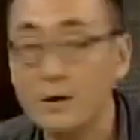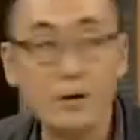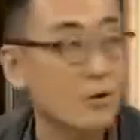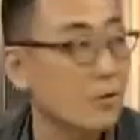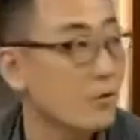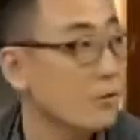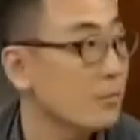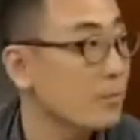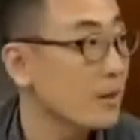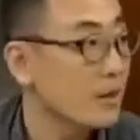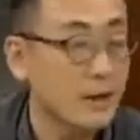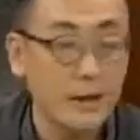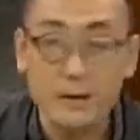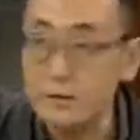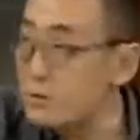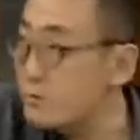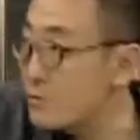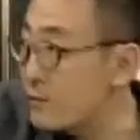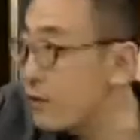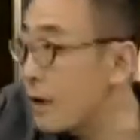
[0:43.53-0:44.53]
她老公本
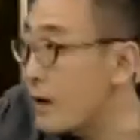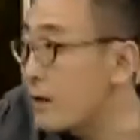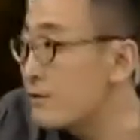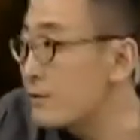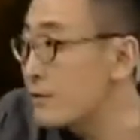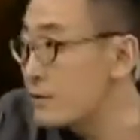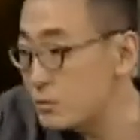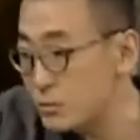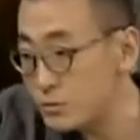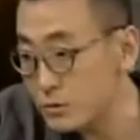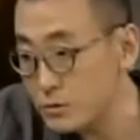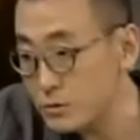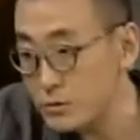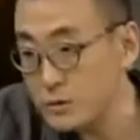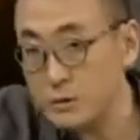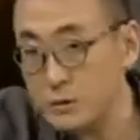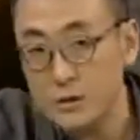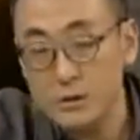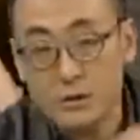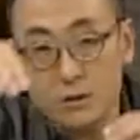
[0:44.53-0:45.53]
来就完了，就就
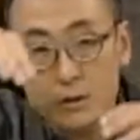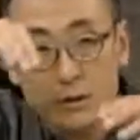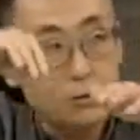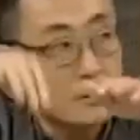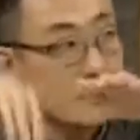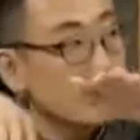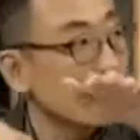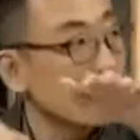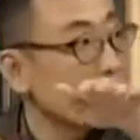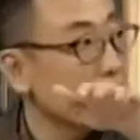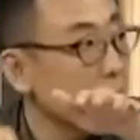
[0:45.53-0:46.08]
就这个这个民